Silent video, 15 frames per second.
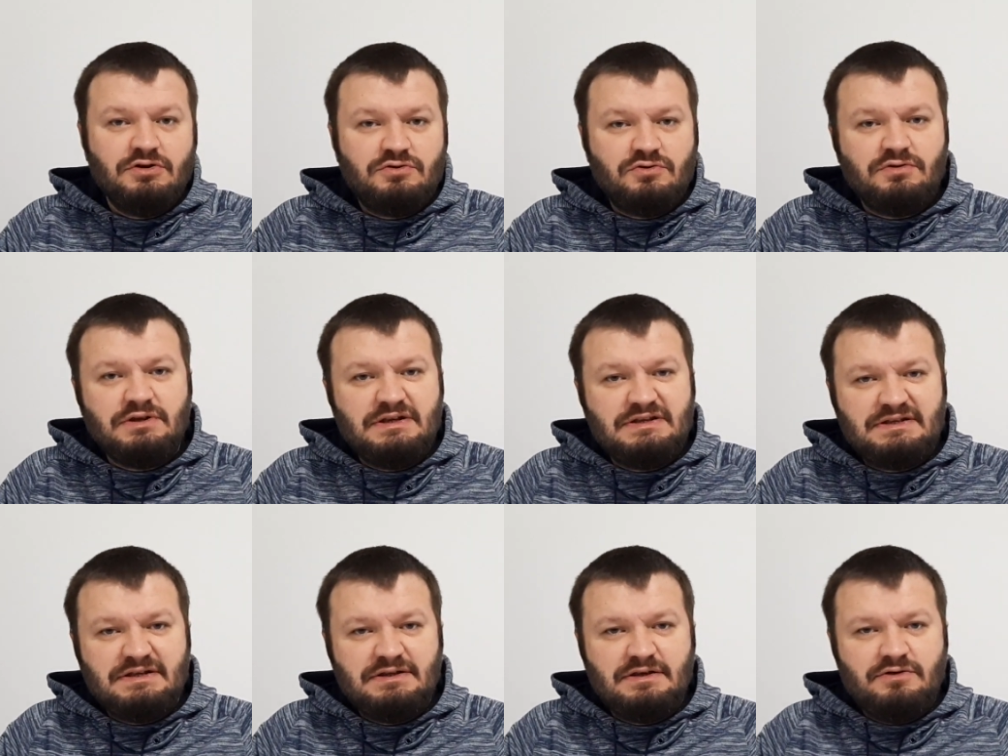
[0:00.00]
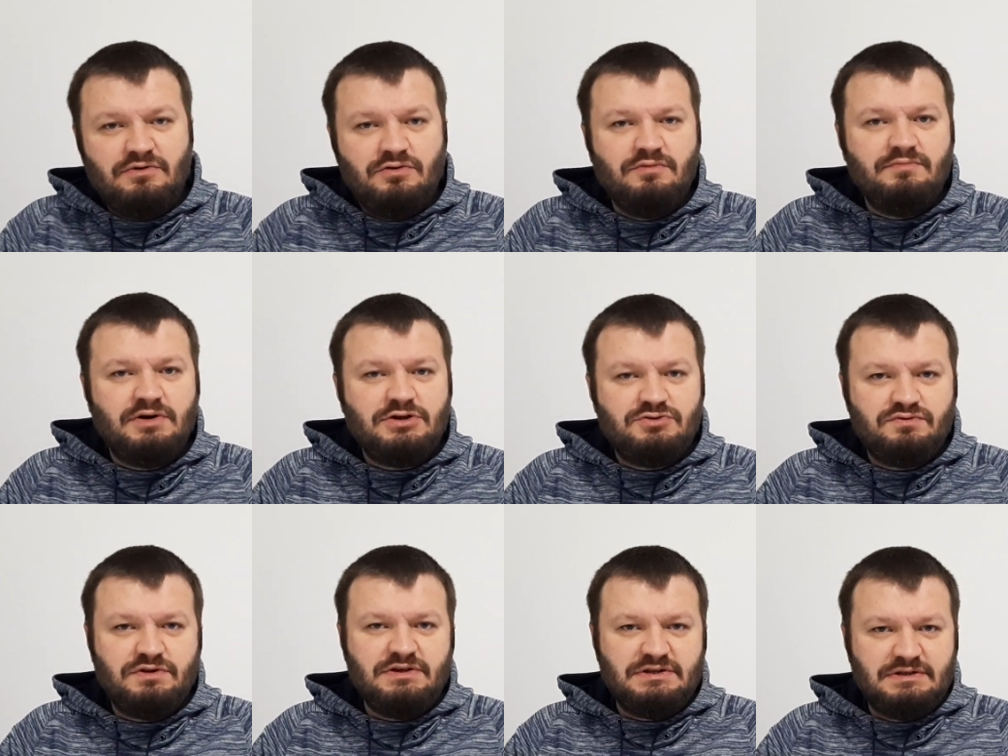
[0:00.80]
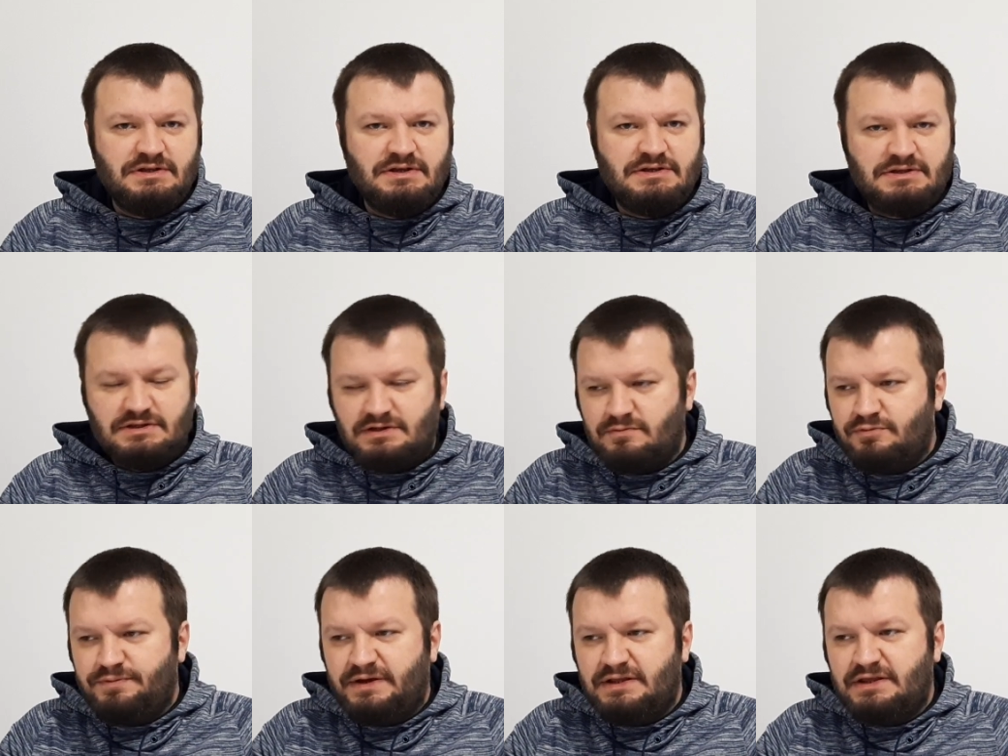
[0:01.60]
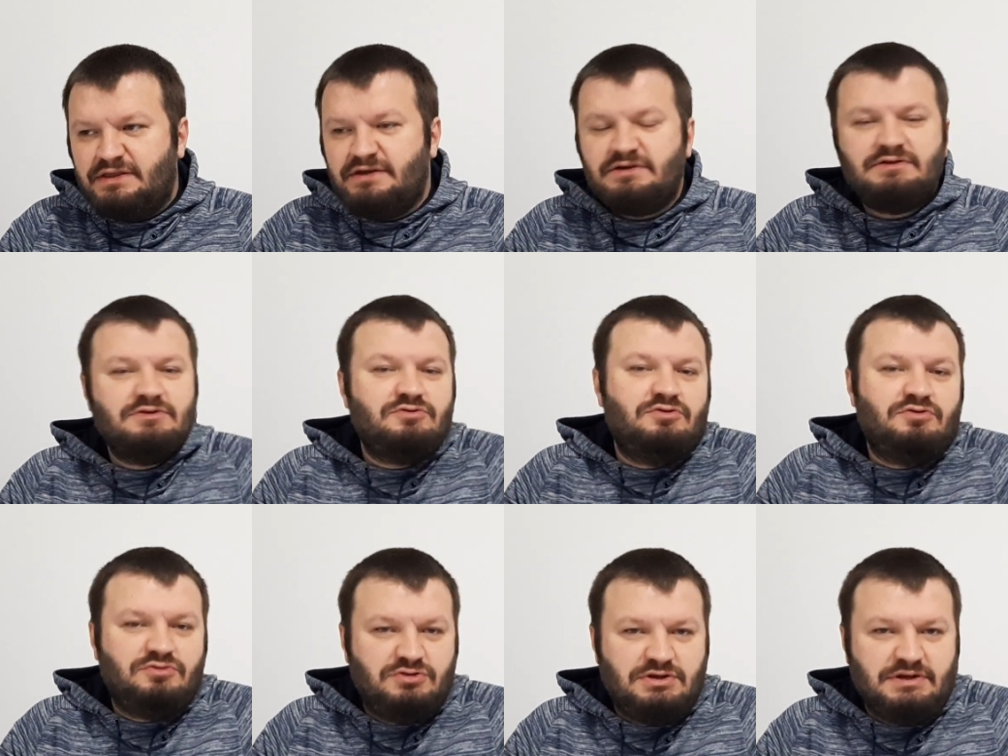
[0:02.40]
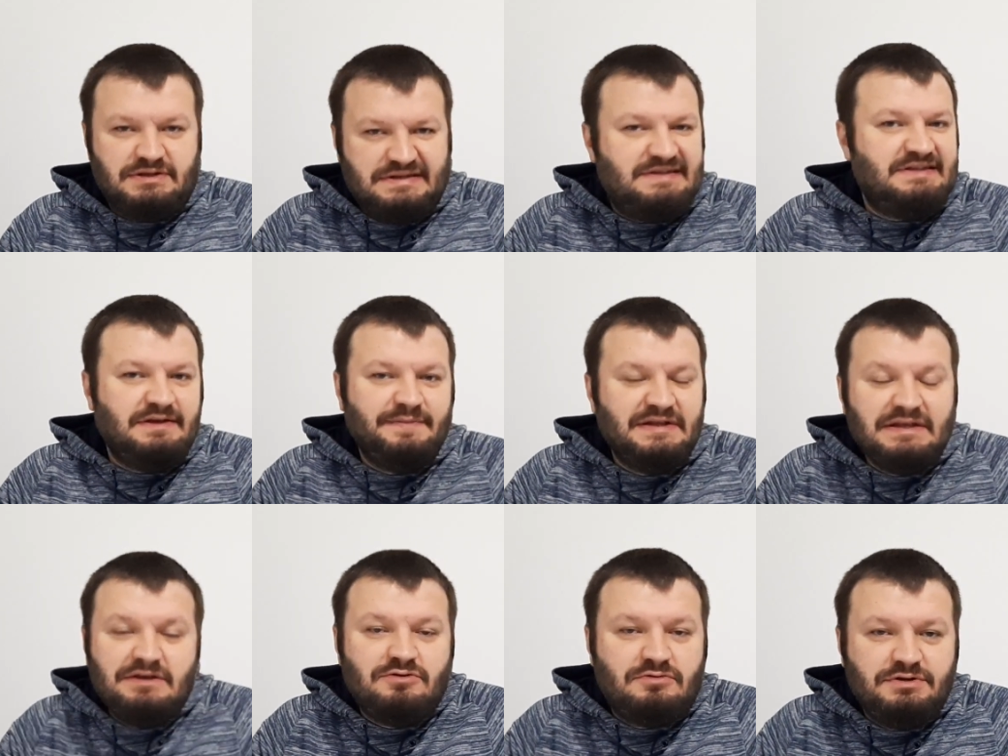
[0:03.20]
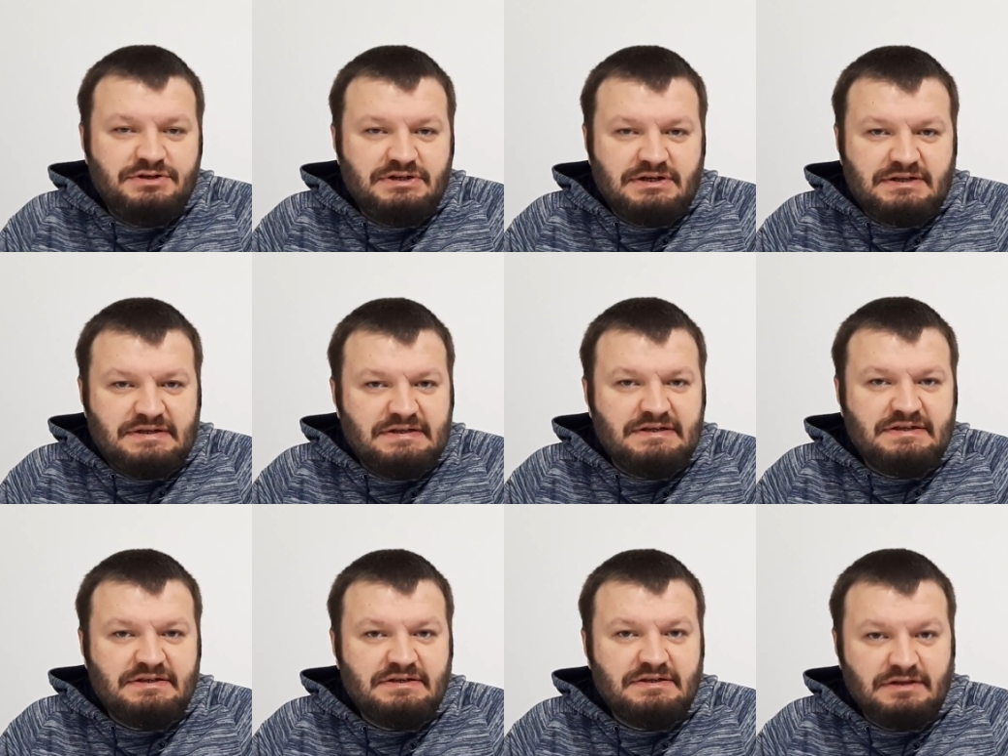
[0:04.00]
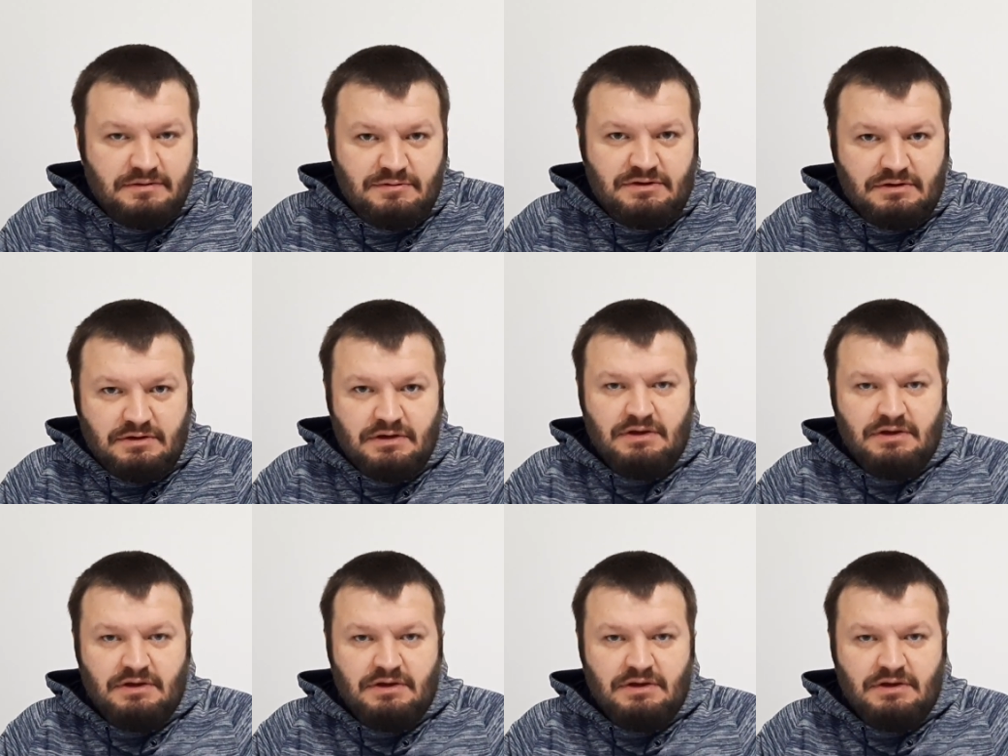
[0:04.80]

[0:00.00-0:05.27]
Dolayısıyla ön başvuru esnasında bu belgeleriniz yoksa sisteme ne yükleyeceksiniz? Değil mi?